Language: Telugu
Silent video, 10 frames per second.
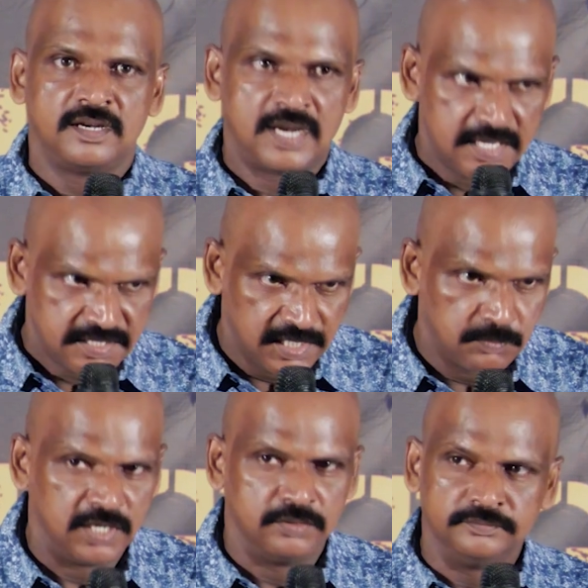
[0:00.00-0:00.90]
నా
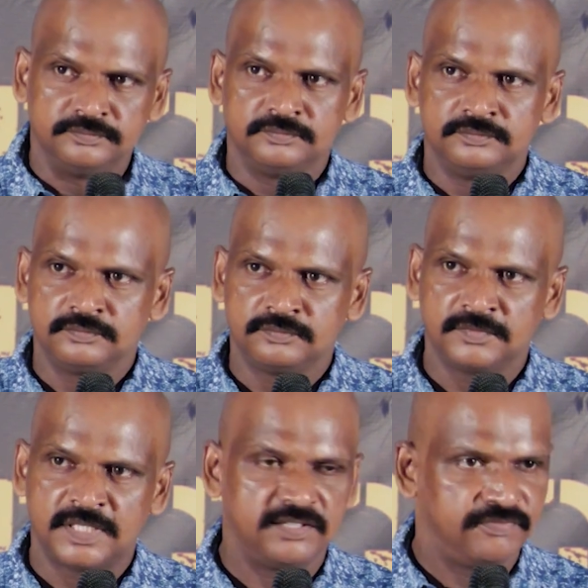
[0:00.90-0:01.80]
సినిమాలు
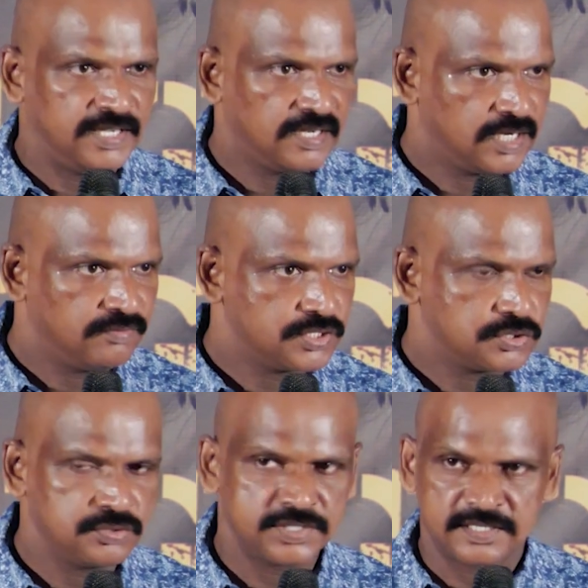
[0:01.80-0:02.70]
అది ఫెయిల్
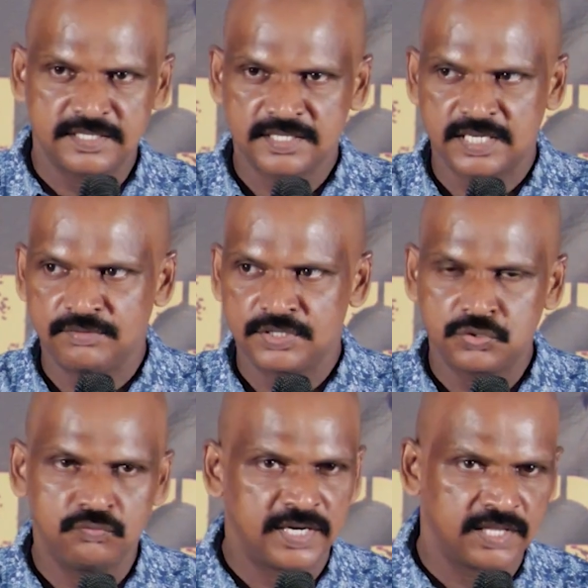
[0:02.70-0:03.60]
కావచ్చు సక్సెస్
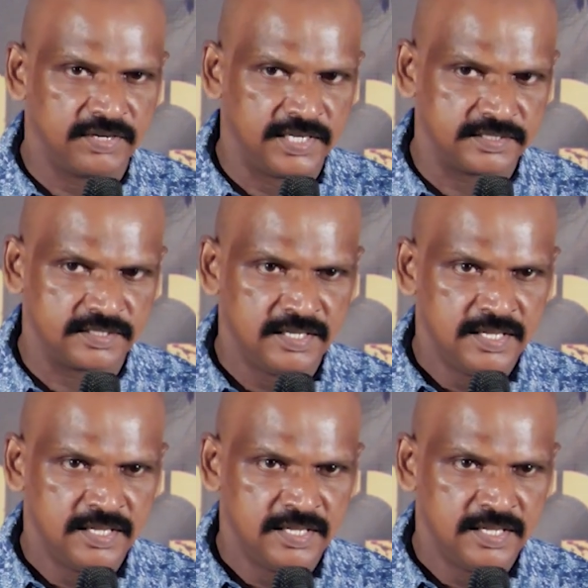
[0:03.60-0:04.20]
కావచ్చు వాట్ ఎవర్ ఇట్ ఈస్